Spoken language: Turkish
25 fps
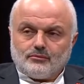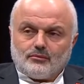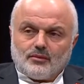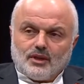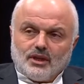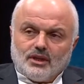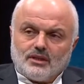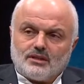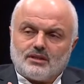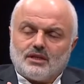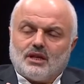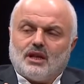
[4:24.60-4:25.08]

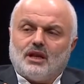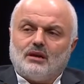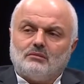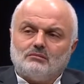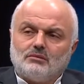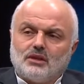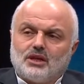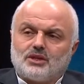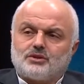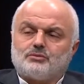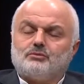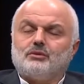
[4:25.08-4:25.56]

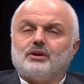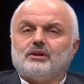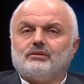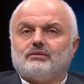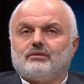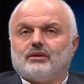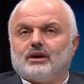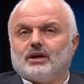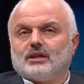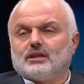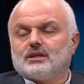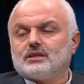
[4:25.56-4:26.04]
selamlaşma
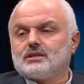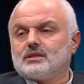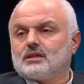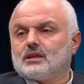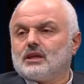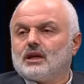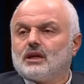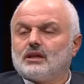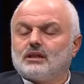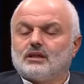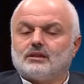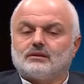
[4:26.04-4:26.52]
ifadesini
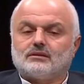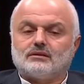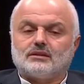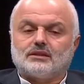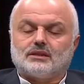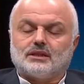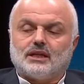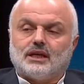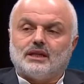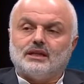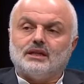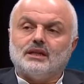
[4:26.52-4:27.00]

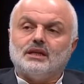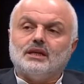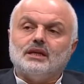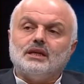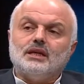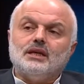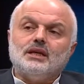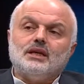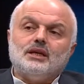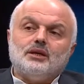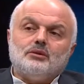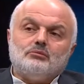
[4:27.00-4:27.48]
anlatırken
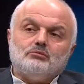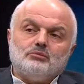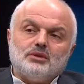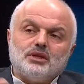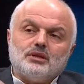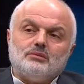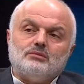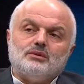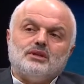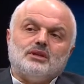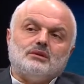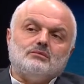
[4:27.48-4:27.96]

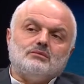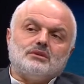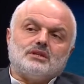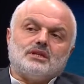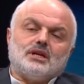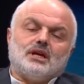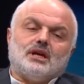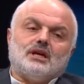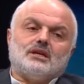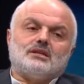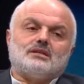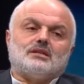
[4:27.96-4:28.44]
birbirimize
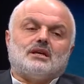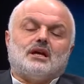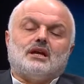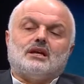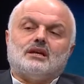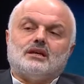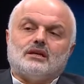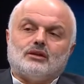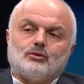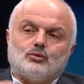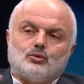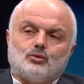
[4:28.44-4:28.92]

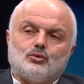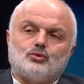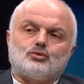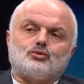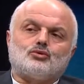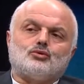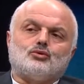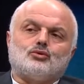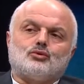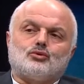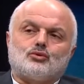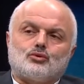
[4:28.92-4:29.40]
esenlik,
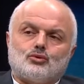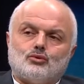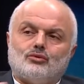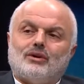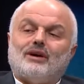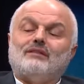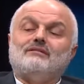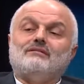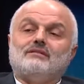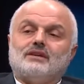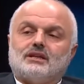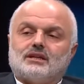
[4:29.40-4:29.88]
huzur,
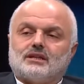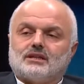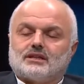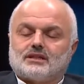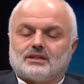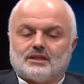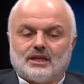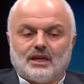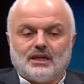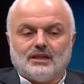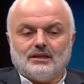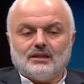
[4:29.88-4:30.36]
güven
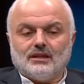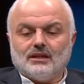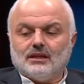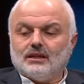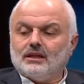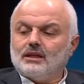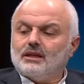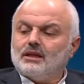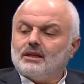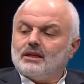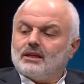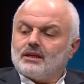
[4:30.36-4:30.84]
verirken
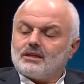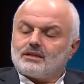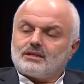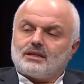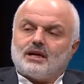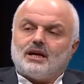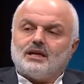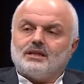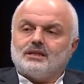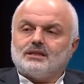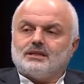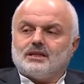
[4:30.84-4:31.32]

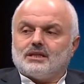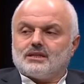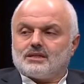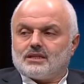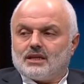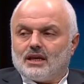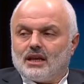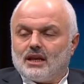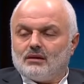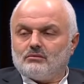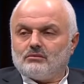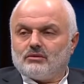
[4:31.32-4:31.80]
sadece
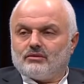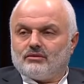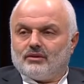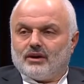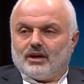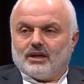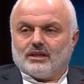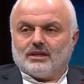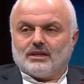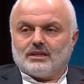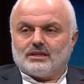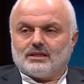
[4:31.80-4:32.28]
selam
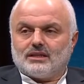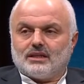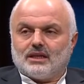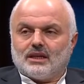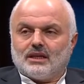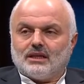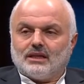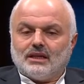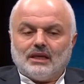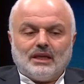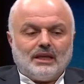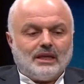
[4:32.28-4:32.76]
ifadesiyle
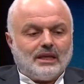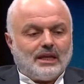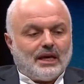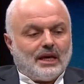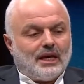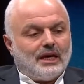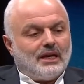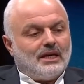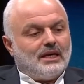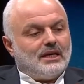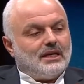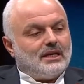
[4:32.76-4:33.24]
değil de
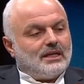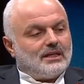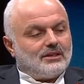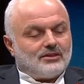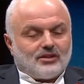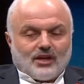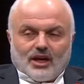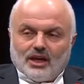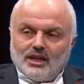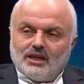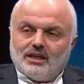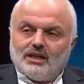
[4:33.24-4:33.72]

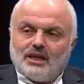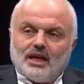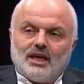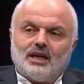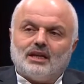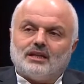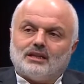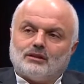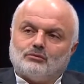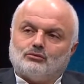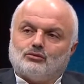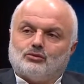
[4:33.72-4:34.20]
tahiyye ile
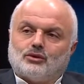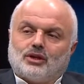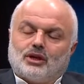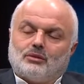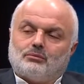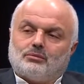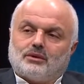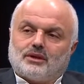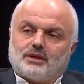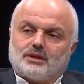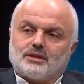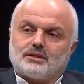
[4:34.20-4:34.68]
de bunu
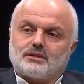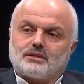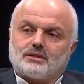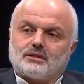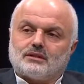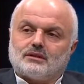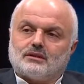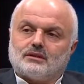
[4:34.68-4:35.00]
yaparız.